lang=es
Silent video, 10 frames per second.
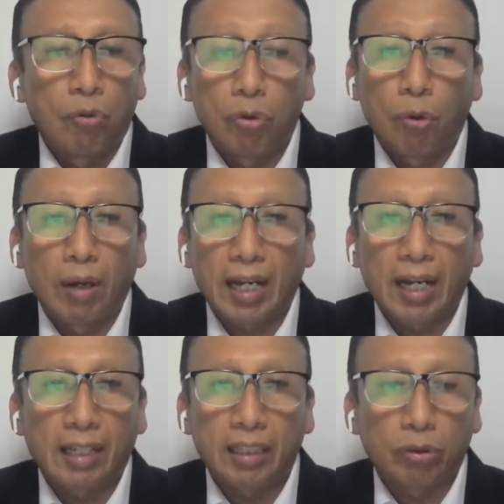no van
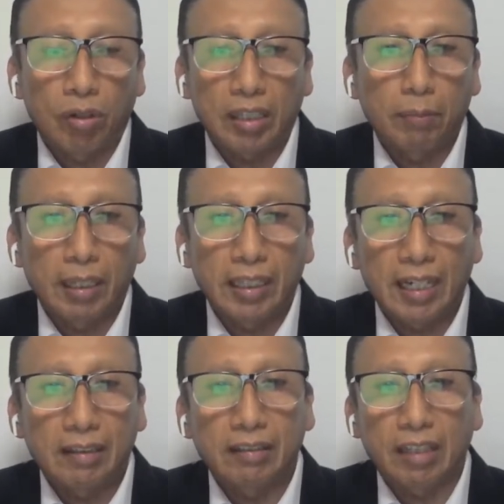a de todas
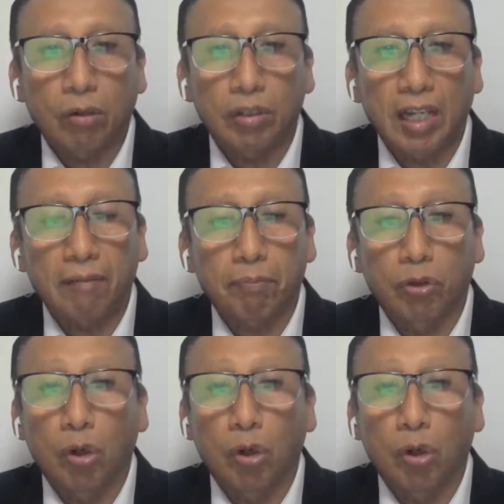maneras desarrollar